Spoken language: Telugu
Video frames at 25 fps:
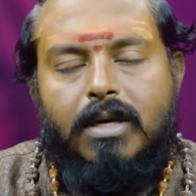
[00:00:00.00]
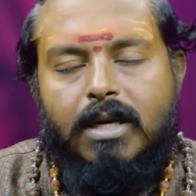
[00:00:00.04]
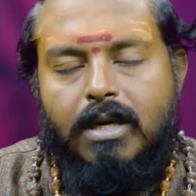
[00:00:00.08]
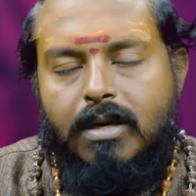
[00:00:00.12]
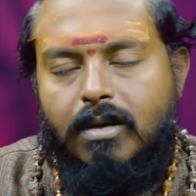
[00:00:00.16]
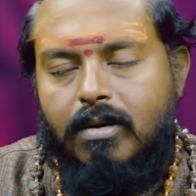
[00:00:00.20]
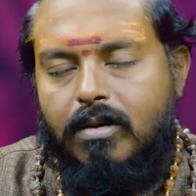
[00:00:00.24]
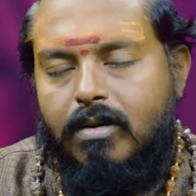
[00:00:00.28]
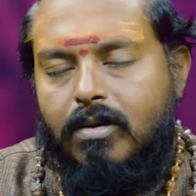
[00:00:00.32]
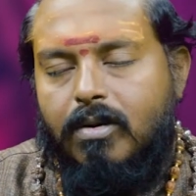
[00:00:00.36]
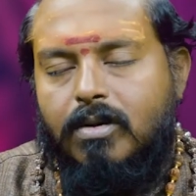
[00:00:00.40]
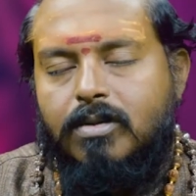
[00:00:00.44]

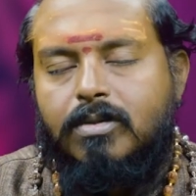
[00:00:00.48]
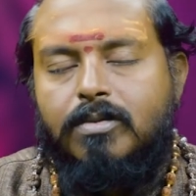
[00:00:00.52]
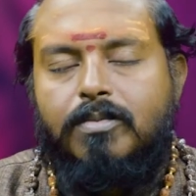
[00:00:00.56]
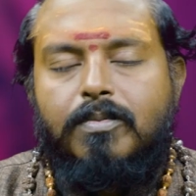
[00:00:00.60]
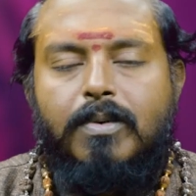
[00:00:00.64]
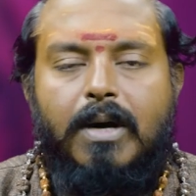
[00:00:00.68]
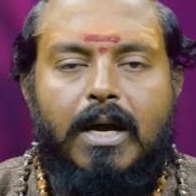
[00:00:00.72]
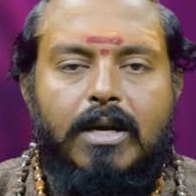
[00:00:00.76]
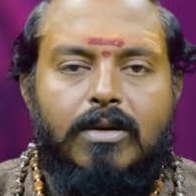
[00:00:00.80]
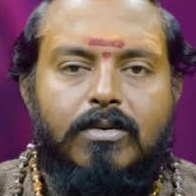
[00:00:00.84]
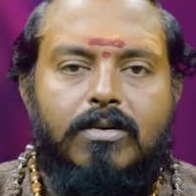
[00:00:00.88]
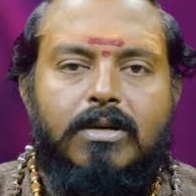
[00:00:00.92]
ఈరోజు
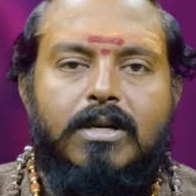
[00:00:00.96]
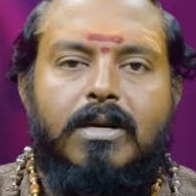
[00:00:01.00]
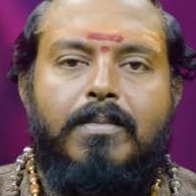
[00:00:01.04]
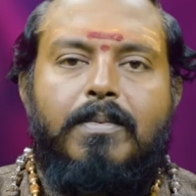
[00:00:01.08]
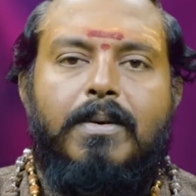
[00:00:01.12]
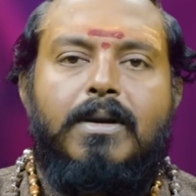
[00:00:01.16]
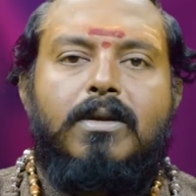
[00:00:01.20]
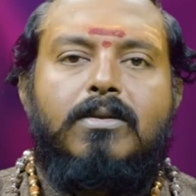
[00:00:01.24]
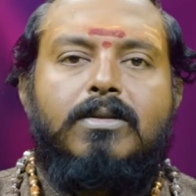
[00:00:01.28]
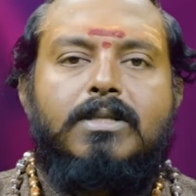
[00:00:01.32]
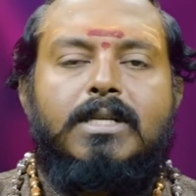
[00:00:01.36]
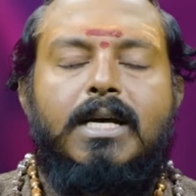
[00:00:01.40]
అనుకున్న
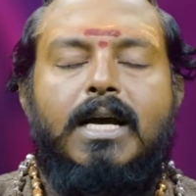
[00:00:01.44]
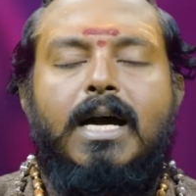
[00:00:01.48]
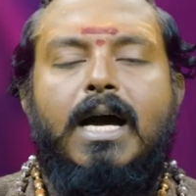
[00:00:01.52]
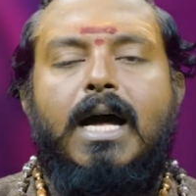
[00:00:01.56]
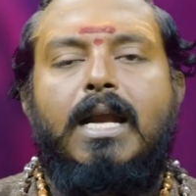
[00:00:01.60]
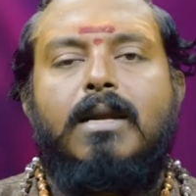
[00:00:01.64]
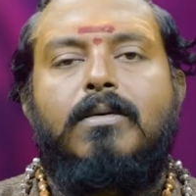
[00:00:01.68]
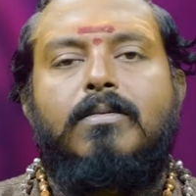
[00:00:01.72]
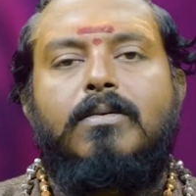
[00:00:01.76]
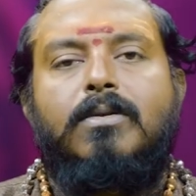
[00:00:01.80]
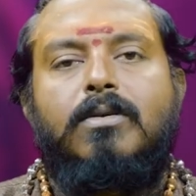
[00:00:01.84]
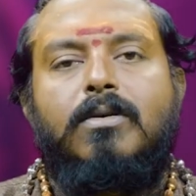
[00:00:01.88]
పనులు
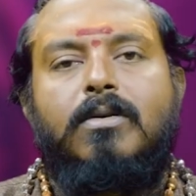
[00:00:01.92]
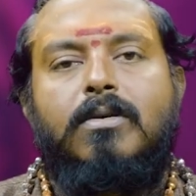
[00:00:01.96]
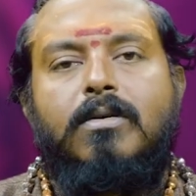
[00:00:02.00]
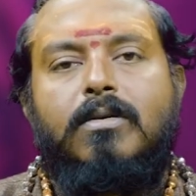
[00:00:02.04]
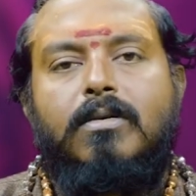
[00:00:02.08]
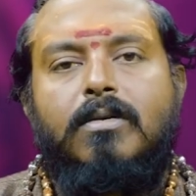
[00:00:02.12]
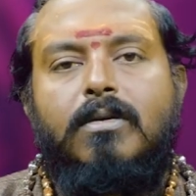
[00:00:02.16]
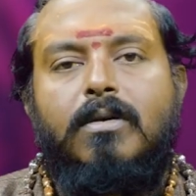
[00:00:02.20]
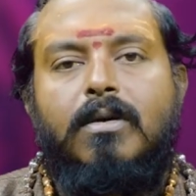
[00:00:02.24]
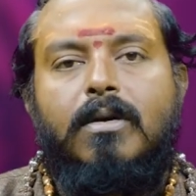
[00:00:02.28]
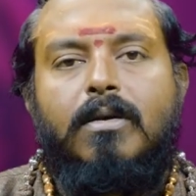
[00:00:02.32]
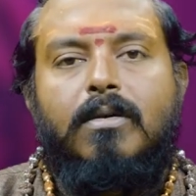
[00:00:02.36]
సకాలంలో
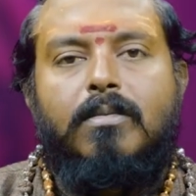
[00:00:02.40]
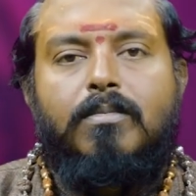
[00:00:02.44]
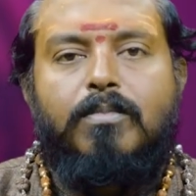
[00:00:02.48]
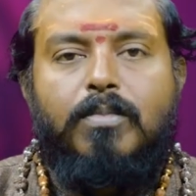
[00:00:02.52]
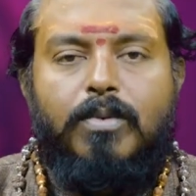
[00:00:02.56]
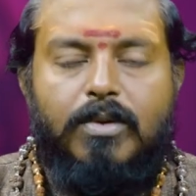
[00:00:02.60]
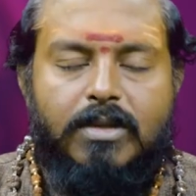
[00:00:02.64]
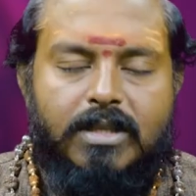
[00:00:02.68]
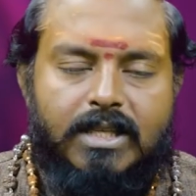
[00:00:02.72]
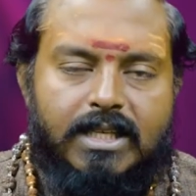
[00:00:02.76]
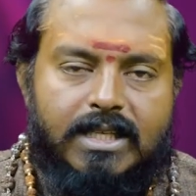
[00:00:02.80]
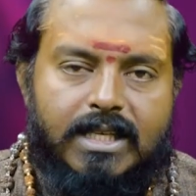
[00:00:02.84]

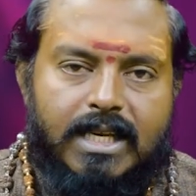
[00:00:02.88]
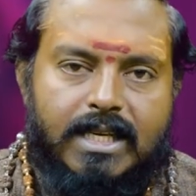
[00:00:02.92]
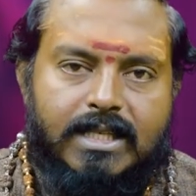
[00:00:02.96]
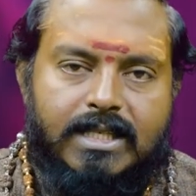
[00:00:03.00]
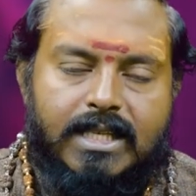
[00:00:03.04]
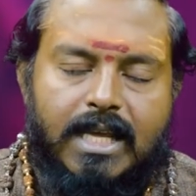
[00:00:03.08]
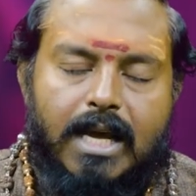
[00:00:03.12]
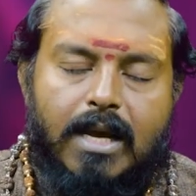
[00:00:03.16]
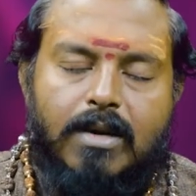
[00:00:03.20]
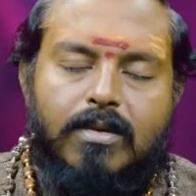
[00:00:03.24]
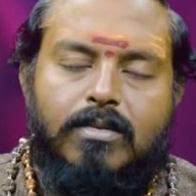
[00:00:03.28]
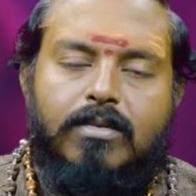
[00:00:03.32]
పూర్తి
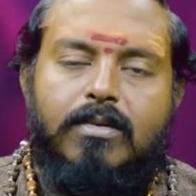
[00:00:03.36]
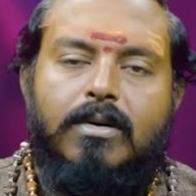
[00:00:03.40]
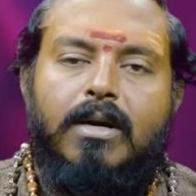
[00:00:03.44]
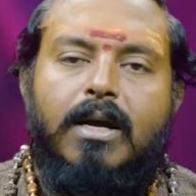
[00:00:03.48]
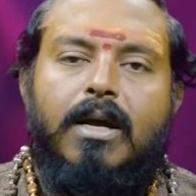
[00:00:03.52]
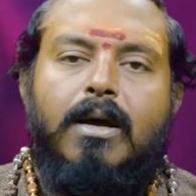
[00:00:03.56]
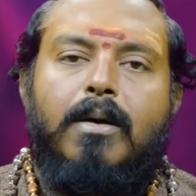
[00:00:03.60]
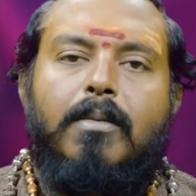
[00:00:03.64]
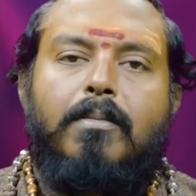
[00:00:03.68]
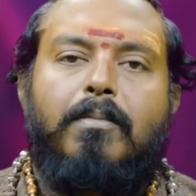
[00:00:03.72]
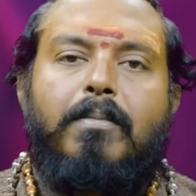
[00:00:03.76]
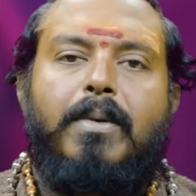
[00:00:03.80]
చేస్తారు
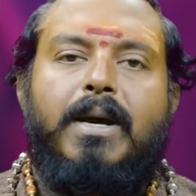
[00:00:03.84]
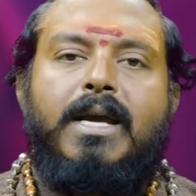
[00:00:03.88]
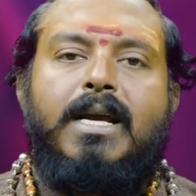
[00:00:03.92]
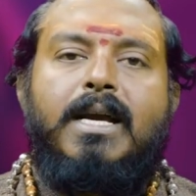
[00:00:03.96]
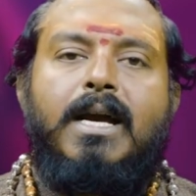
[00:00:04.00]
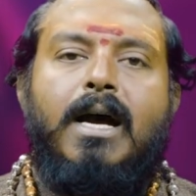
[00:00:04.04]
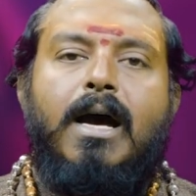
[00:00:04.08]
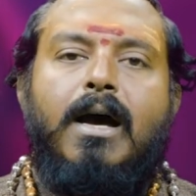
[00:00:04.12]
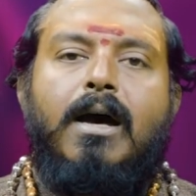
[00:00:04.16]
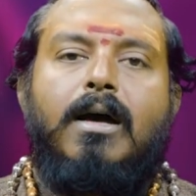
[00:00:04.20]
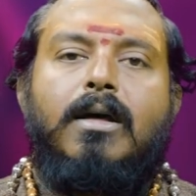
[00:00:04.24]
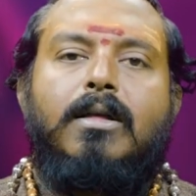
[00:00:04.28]

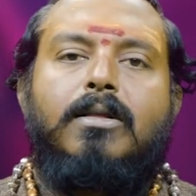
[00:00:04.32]
పైగా